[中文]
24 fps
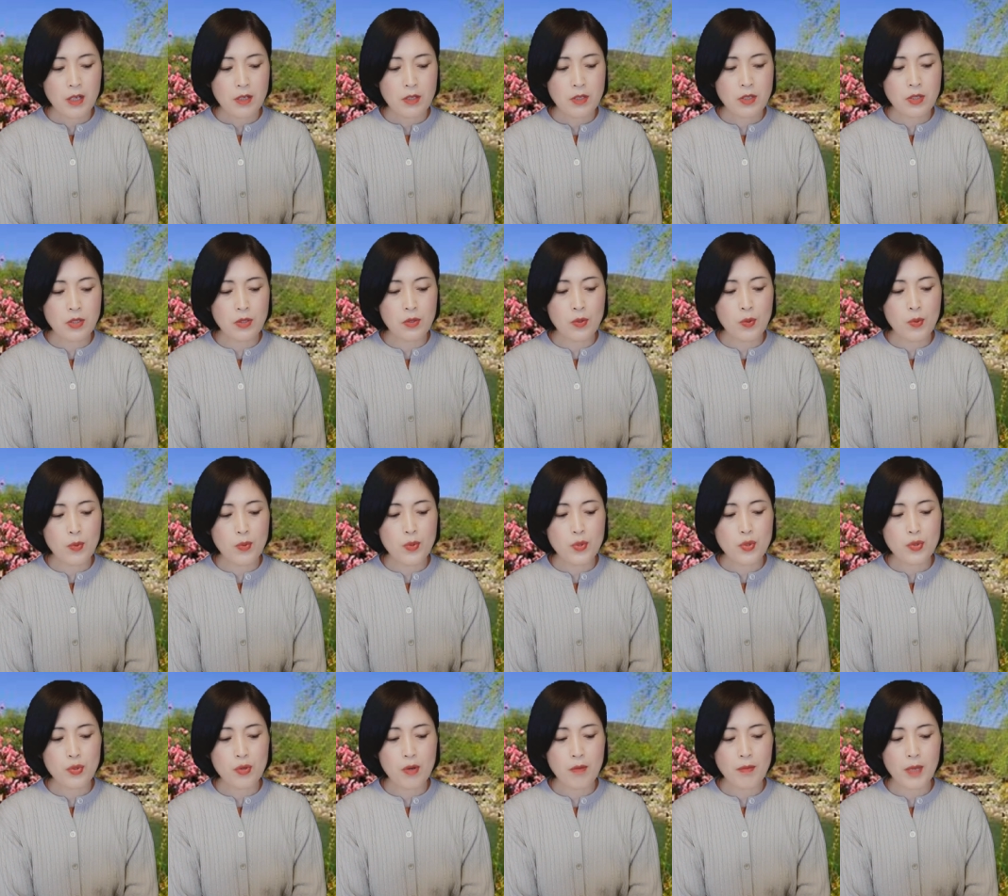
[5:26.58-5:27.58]
似乎
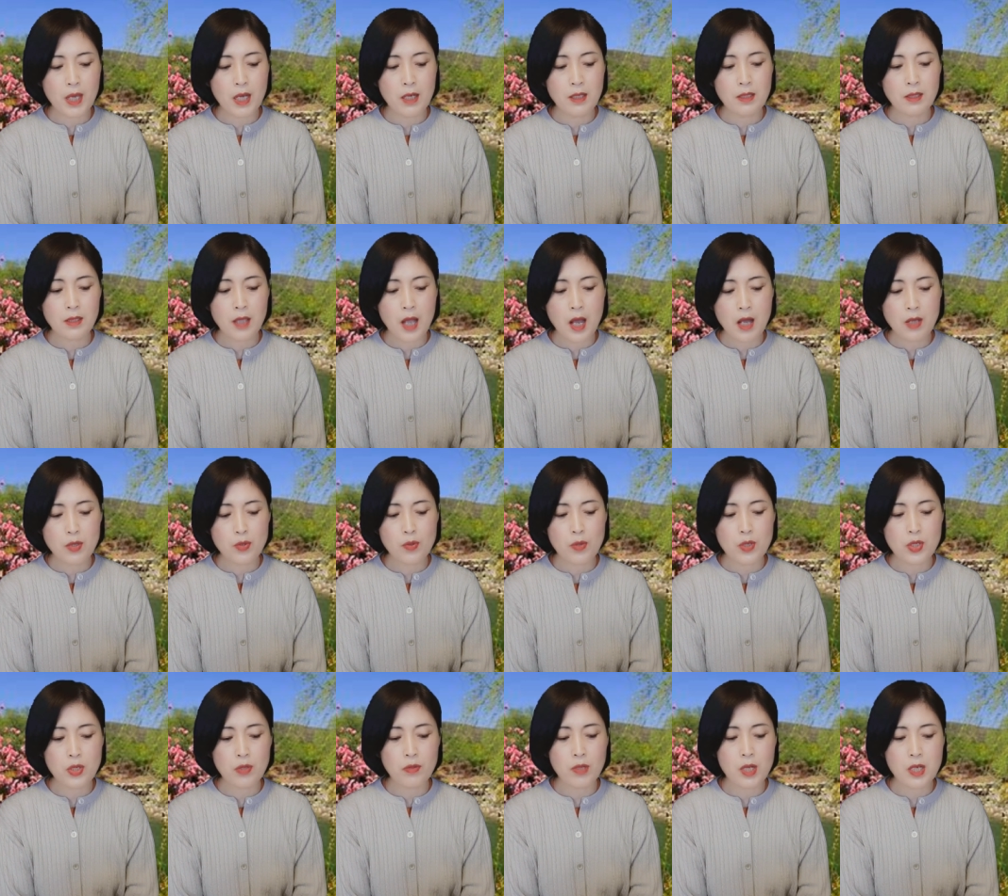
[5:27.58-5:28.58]
说明他
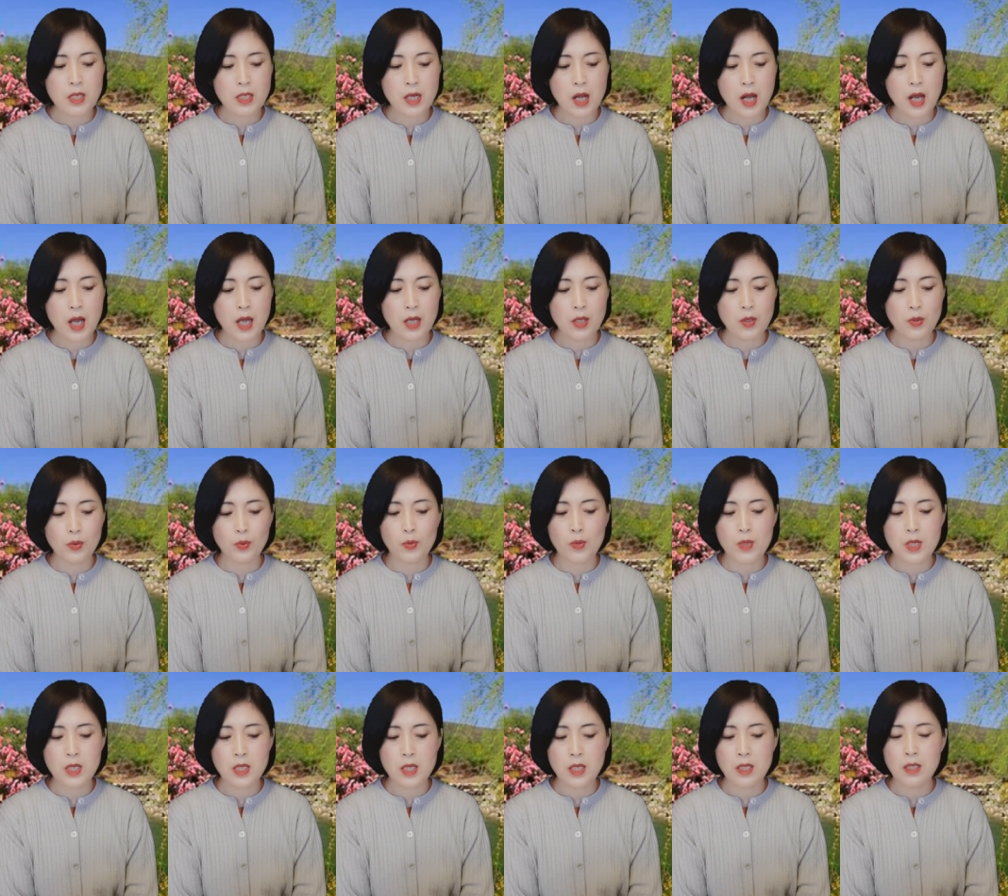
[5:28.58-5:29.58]
所受的伤害有
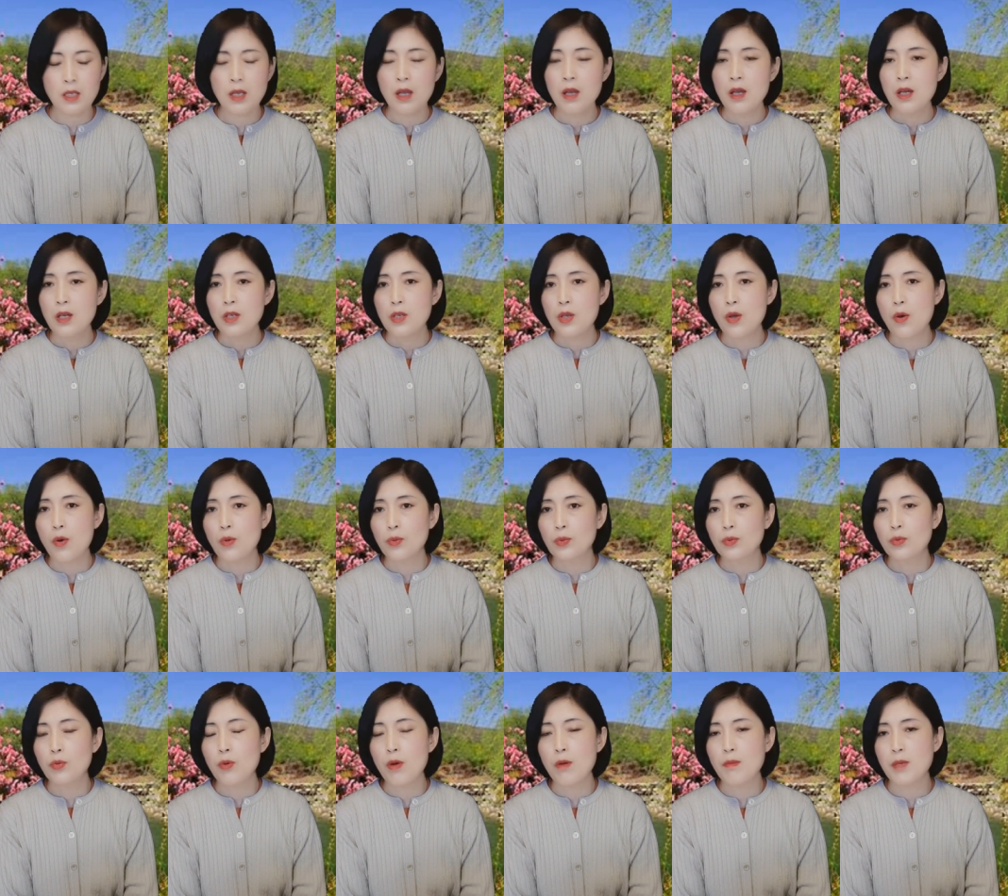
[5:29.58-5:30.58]
多深，
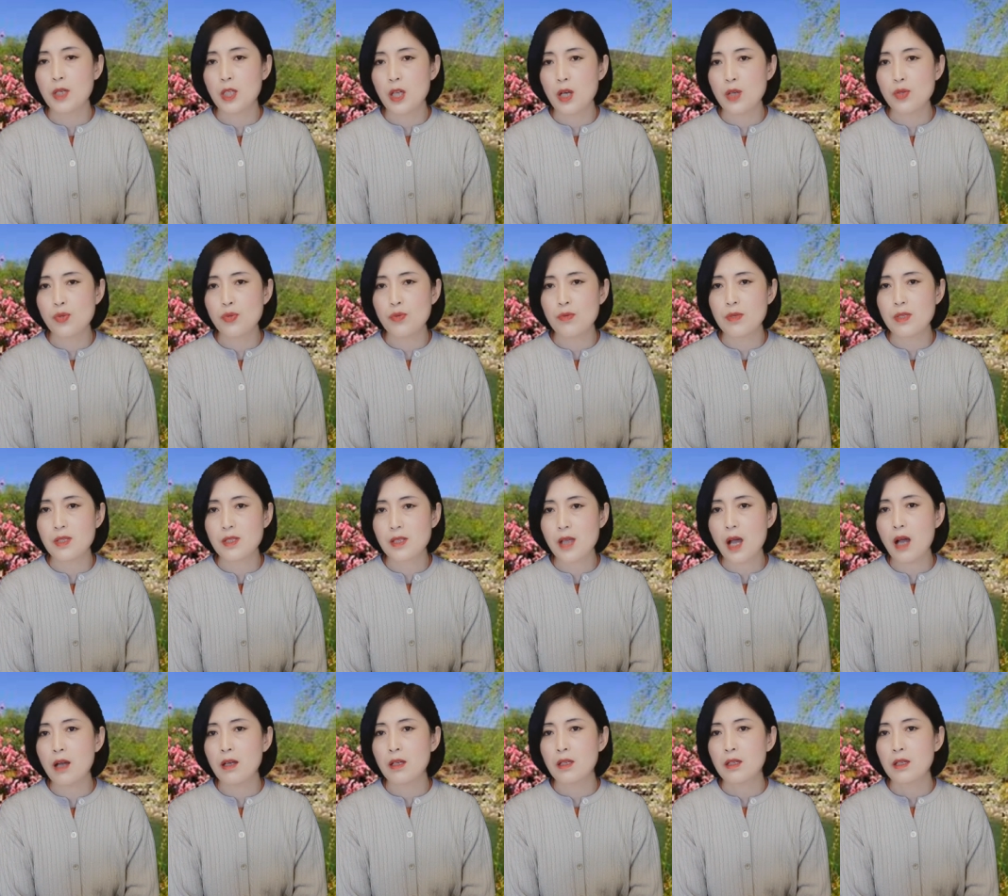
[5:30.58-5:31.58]
有多么的沮
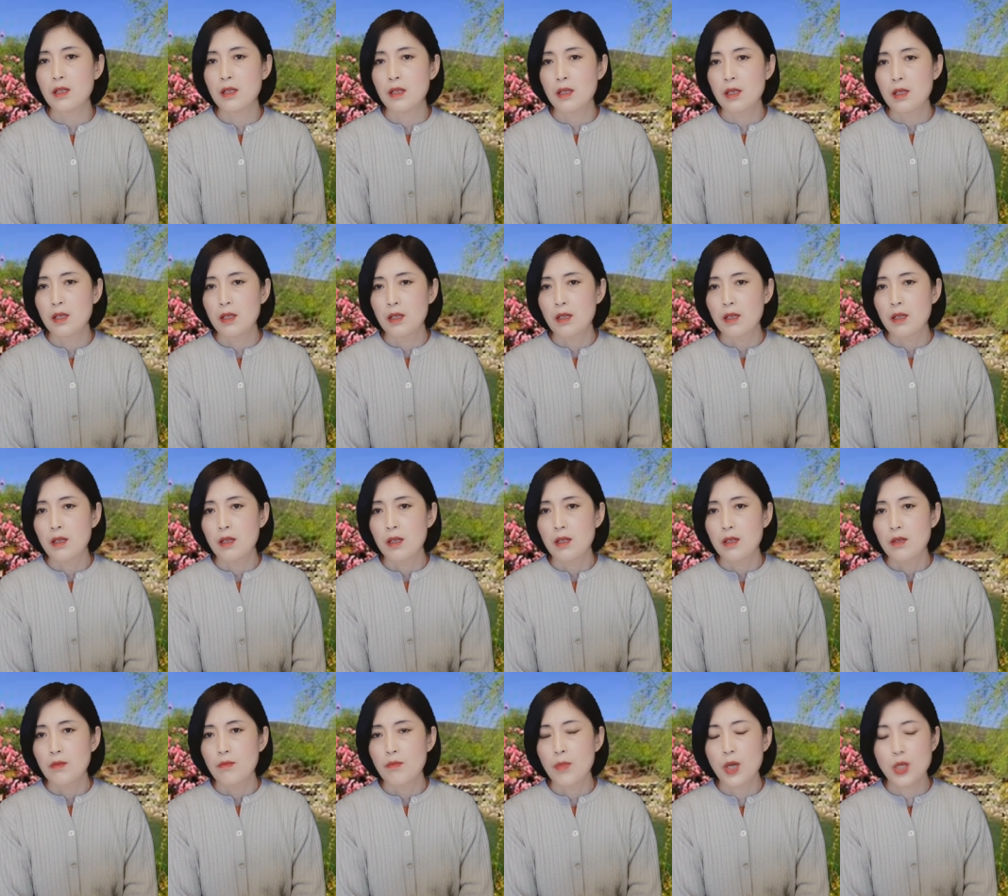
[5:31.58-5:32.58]
丧。
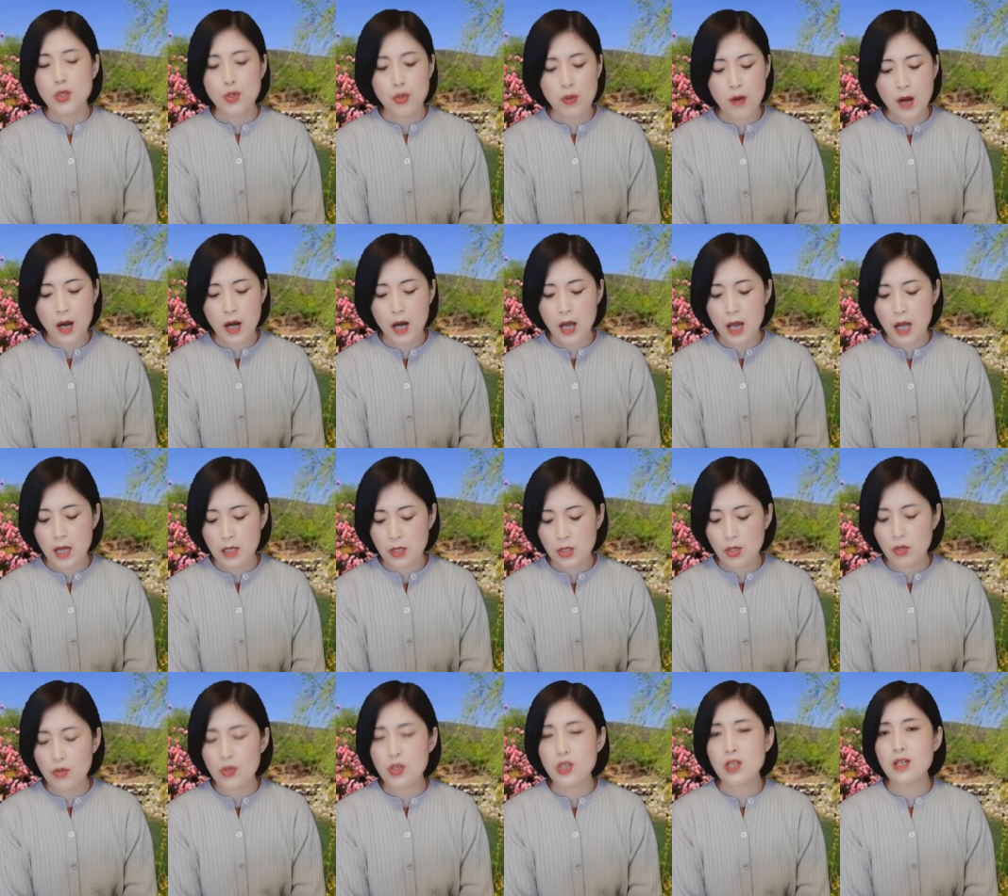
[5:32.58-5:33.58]
没错了，
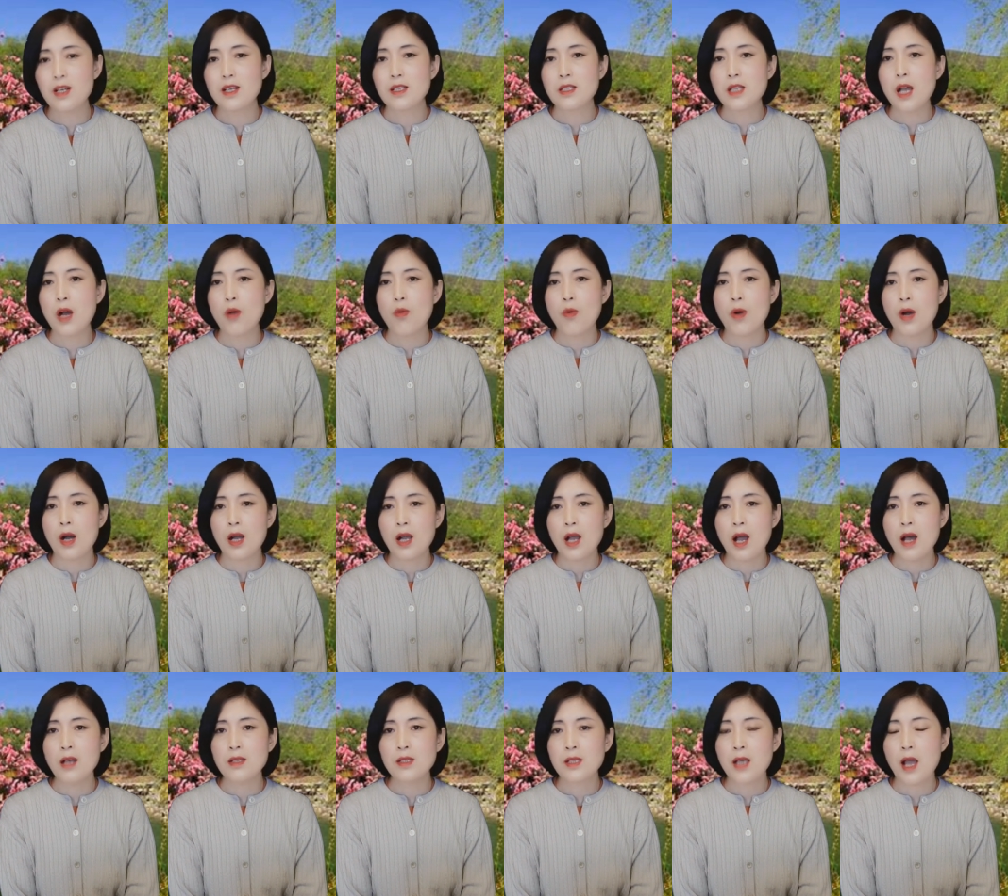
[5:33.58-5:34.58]
就是像我
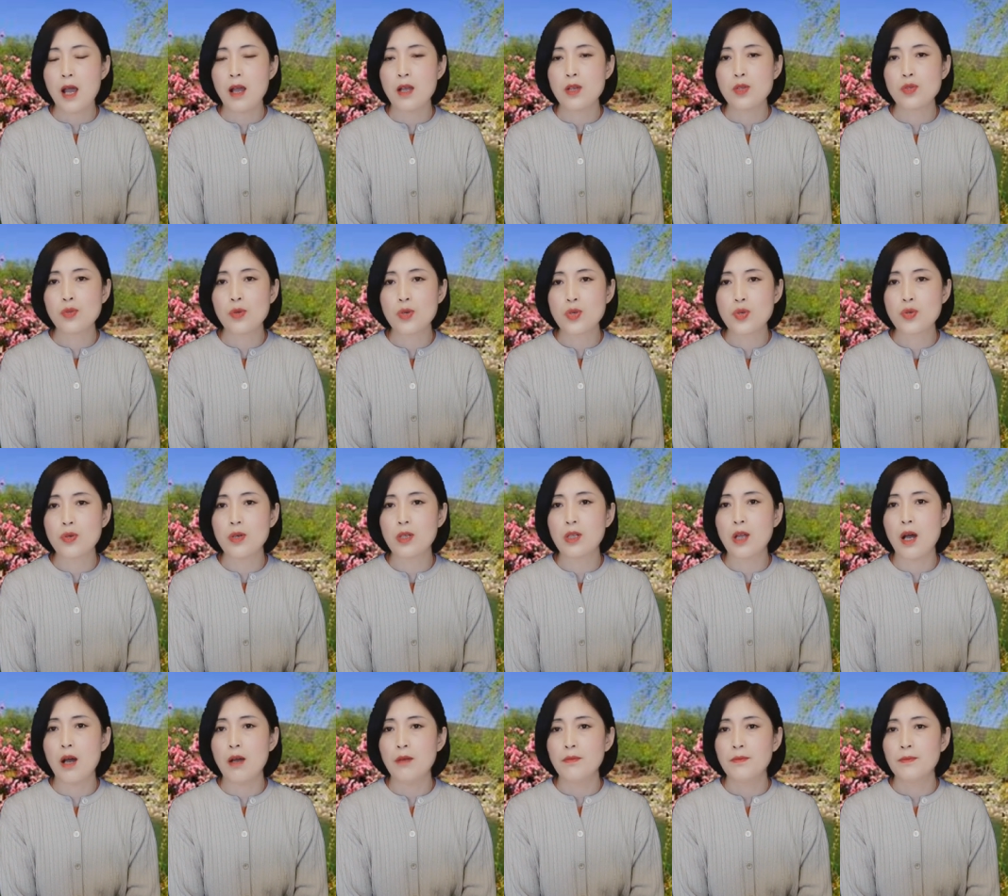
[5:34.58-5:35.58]
刚才所说
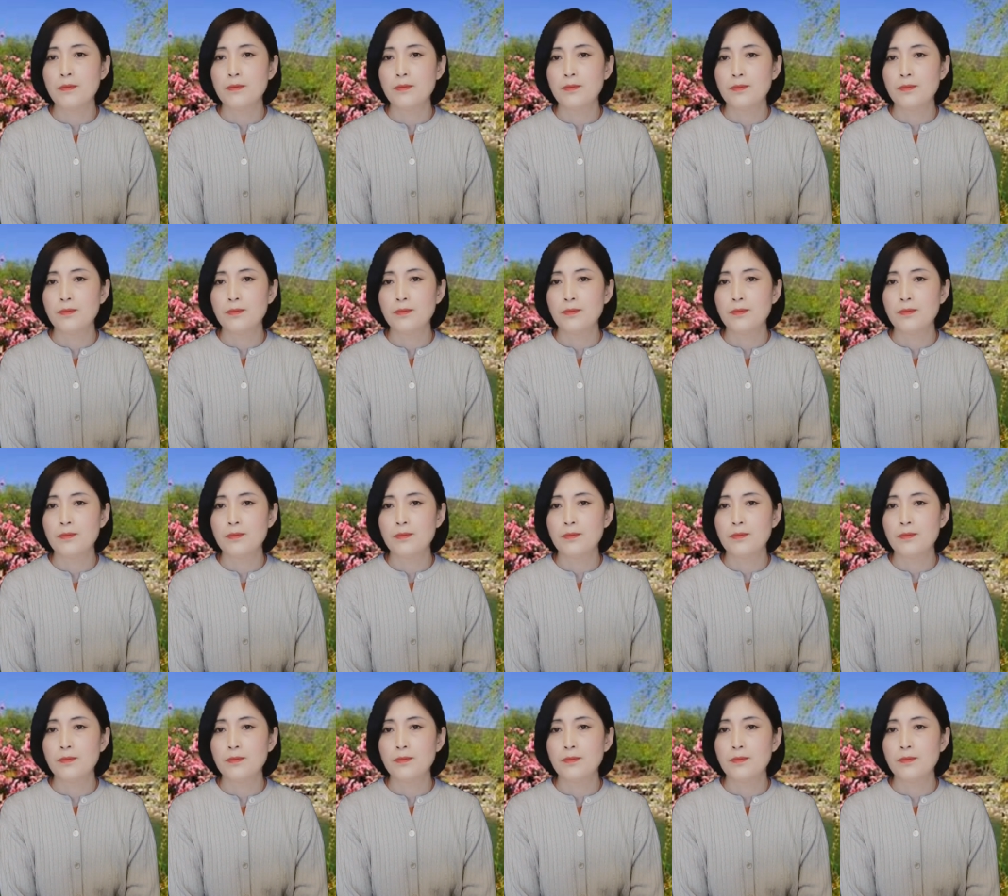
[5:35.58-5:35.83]
的。